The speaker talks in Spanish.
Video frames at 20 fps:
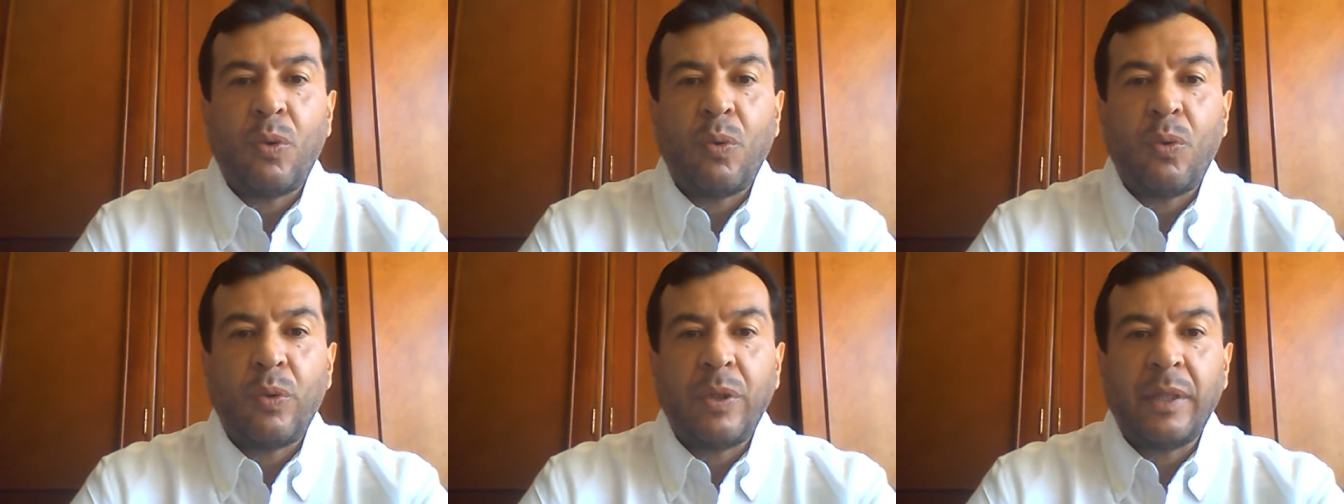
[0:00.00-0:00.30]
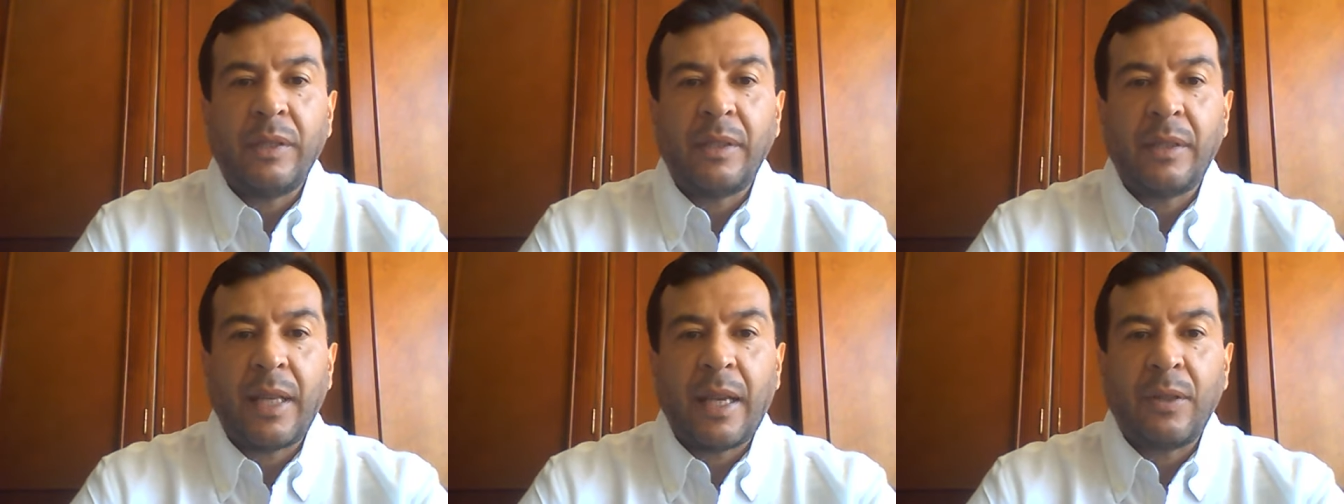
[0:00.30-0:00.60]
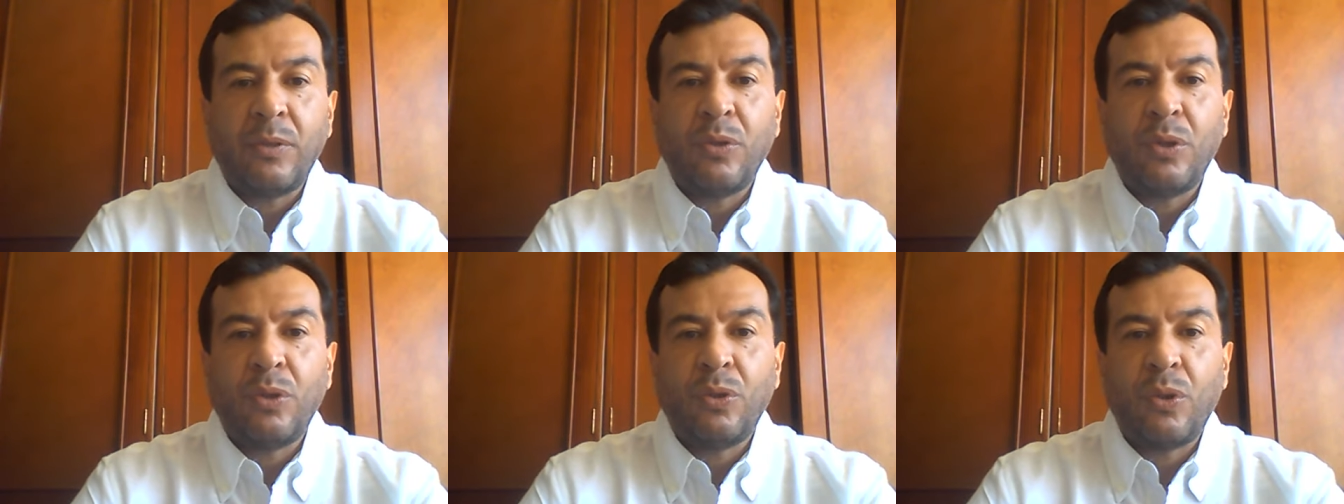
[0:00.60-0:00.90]
un
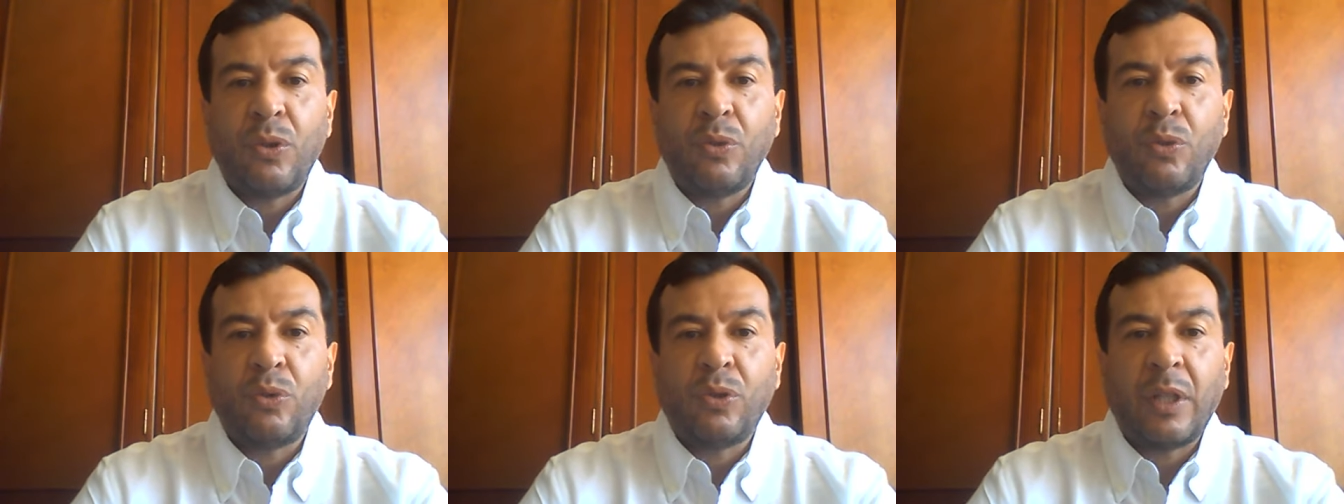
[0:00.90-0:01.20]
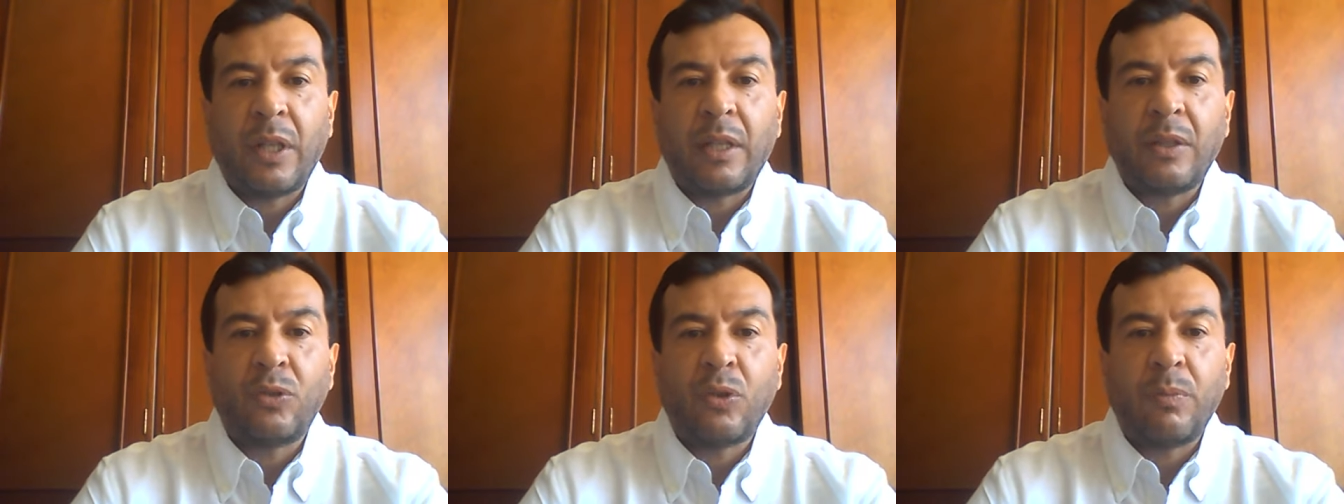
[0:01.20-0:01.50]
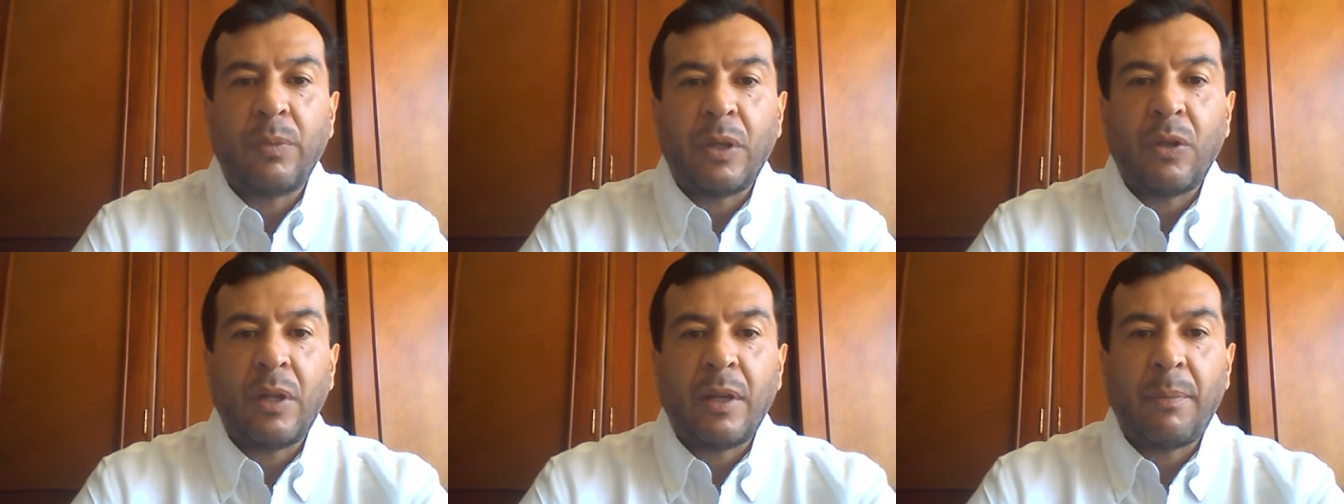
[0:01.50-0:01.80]
ensayo en donde ustedes
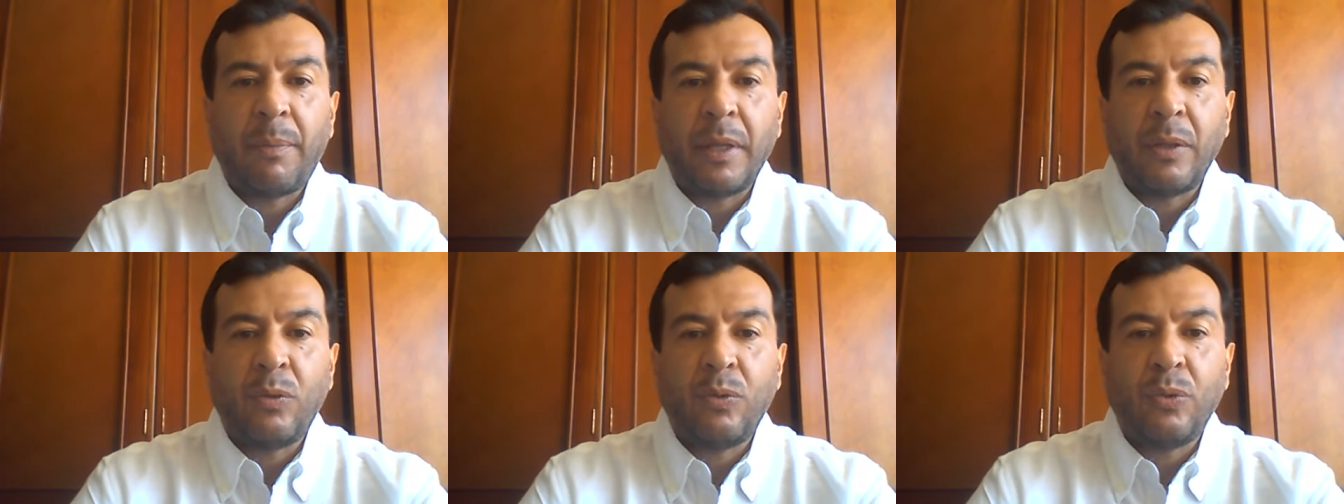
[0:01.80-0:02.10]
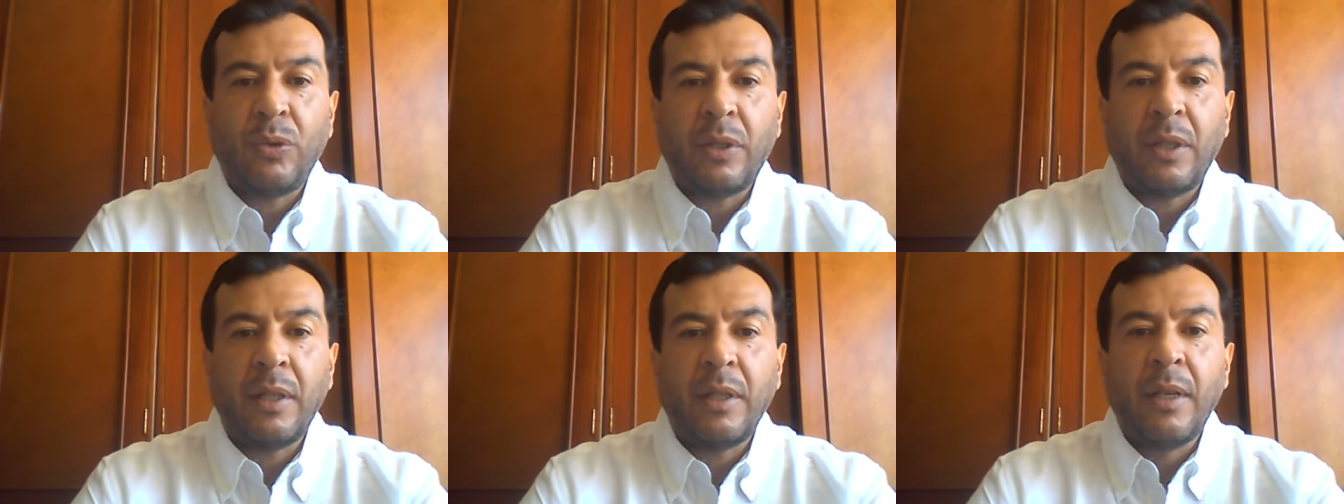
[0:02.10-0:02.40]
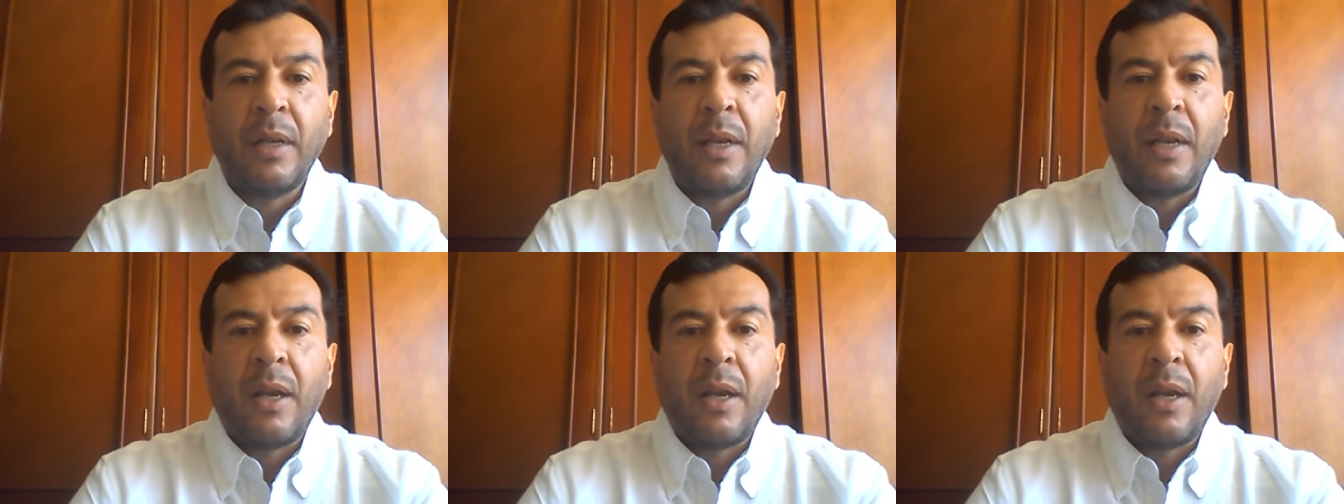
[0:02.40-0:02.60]
resolvieron la pregunta